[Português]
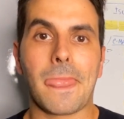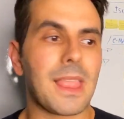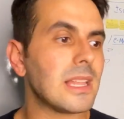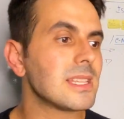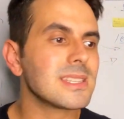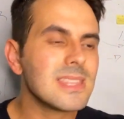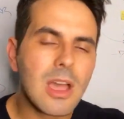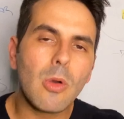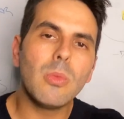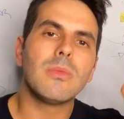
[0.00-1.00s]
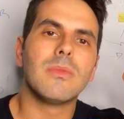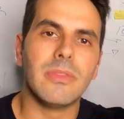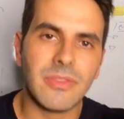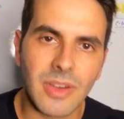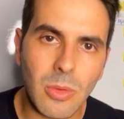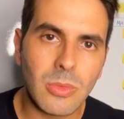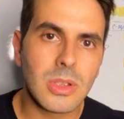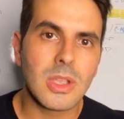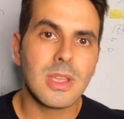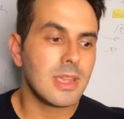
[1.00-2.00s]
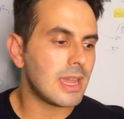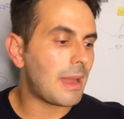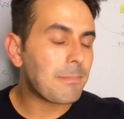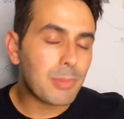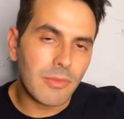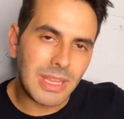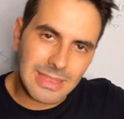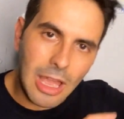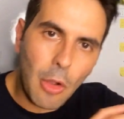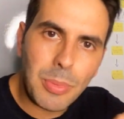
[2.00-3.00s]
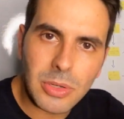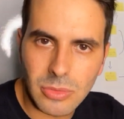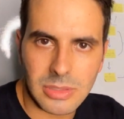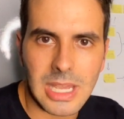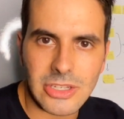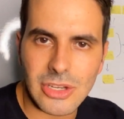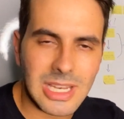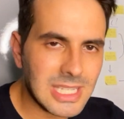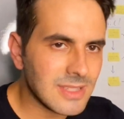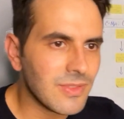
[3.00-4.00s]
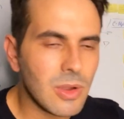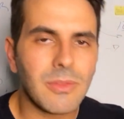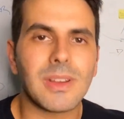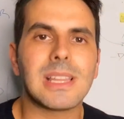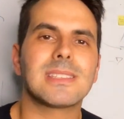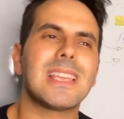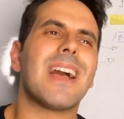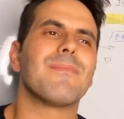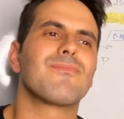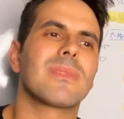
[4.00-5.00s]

elas não vão aproveitar a oportunidade, elas vão falar assim: ah,